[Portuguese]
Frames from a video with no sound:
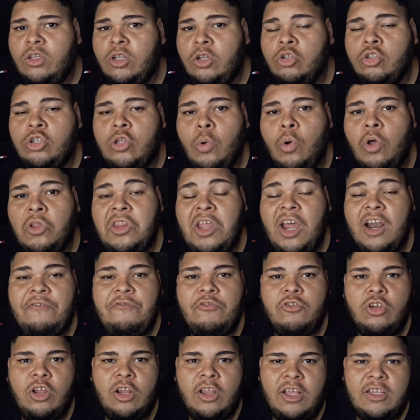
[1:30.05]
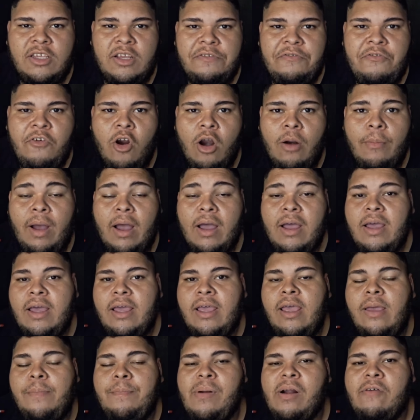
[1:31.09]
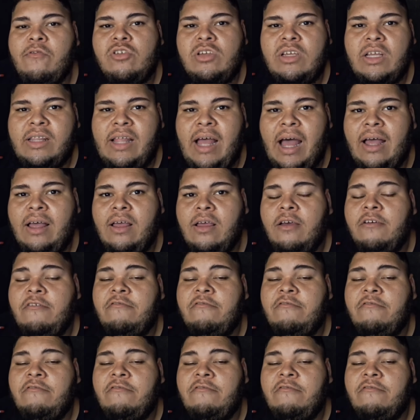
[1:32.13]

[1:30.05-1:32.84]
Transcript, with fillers: Então, o OTL funciona dessa forma. E para você estar tá